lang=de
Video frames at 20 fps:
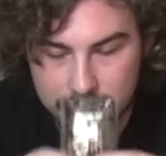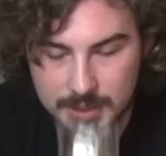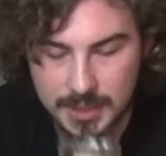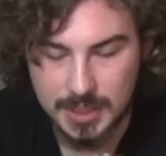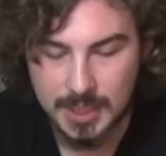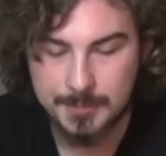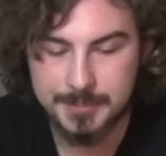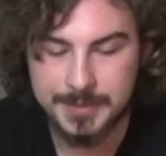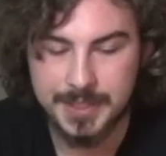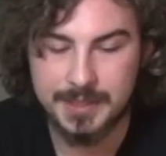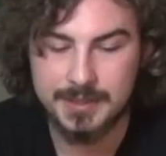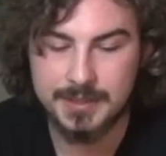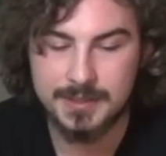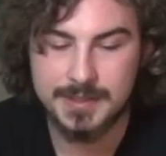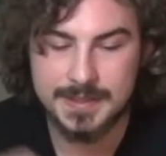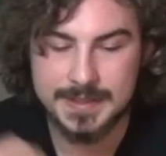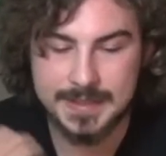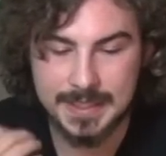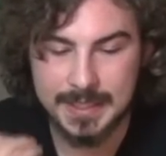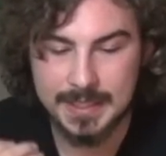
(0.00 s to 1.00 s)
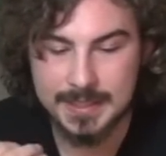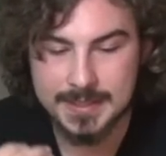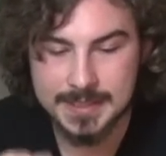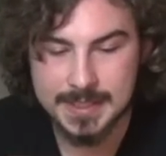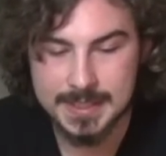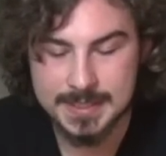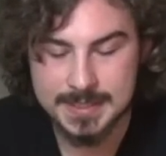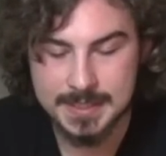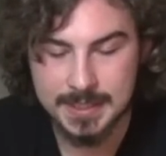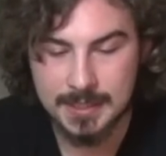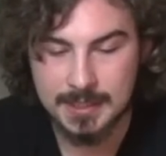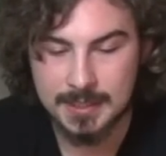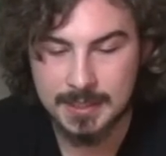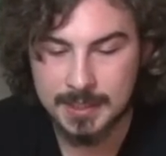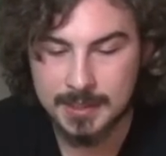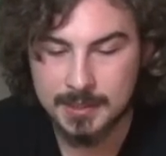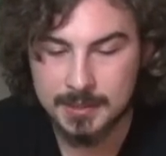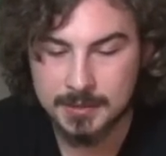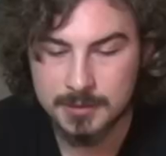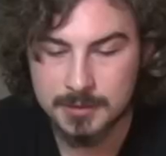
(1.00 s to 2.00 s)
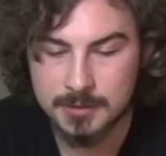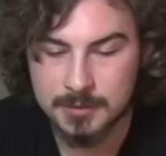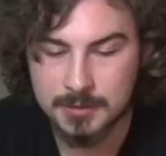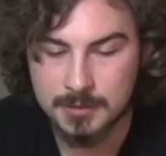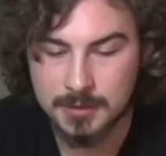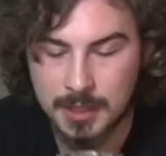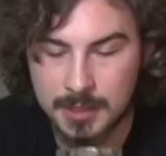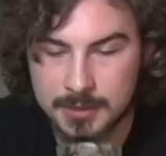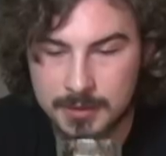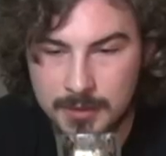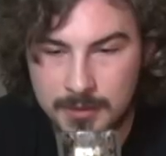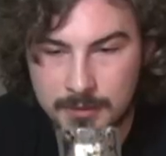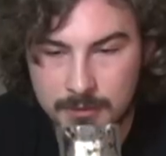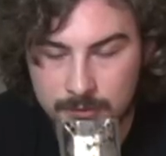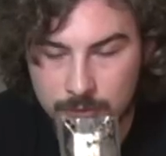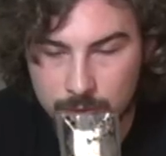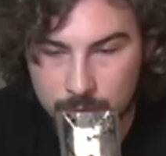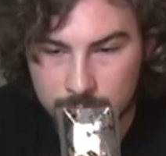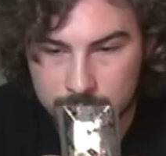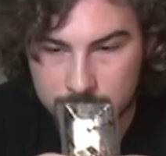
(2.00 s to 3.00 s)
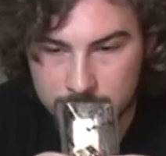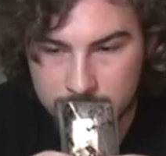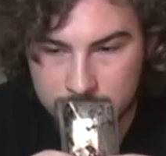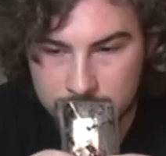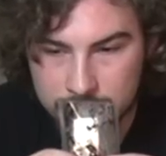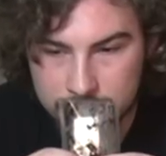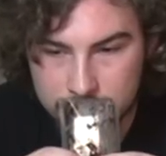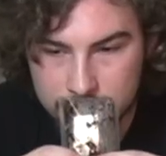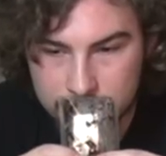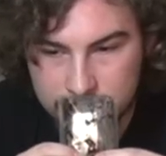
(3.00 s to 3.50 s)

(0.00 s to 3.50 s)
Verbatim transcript: Ihr habt eine sehr, sehr, sehr leckere Anisnote